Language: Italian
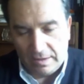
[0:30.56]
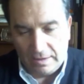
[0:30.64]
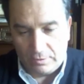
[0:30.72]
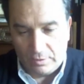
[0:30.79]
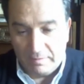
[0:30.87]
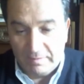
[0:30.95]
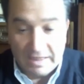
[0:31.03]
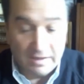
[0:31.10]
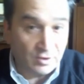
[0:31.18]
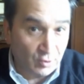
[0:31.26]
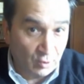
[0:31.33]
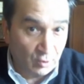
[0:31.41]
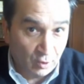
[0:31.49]

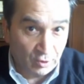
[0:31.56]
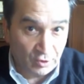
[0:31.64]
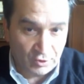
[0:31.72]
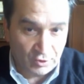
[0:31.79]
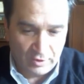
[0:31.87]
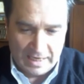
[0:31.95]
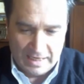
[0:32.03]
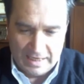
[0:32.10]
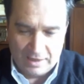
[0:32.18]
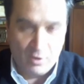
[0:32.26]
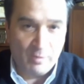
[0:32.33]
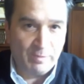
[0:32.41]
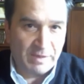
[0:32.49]
Naturalmente sono corso a,
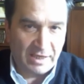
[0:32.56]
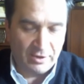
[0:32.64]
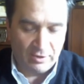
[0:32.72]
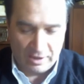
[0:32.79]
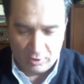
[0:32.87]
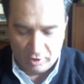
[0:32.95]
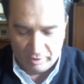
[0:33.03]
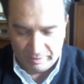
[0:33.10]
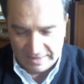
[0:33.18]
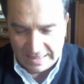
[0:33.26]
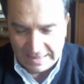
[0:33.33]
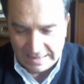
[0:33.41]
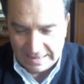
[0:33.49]
a comprarne una
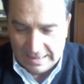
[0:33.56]
copia.